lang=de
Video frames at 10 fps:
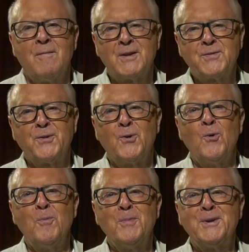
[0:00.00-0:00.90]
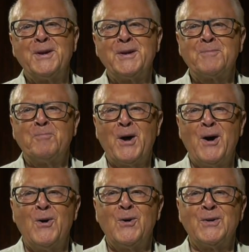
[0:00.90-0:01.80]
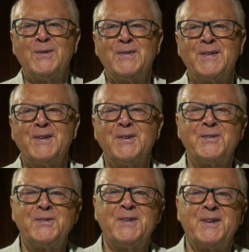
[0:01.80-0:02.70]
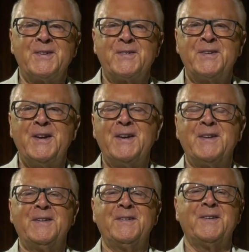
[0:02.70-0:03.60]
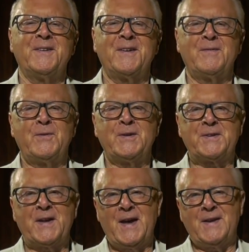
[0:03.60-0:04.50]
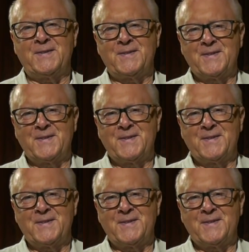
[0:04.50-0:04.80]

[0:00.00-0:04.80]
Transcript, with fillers: Was wir unbedingt brauchen, ist die gesegnete Gewissheit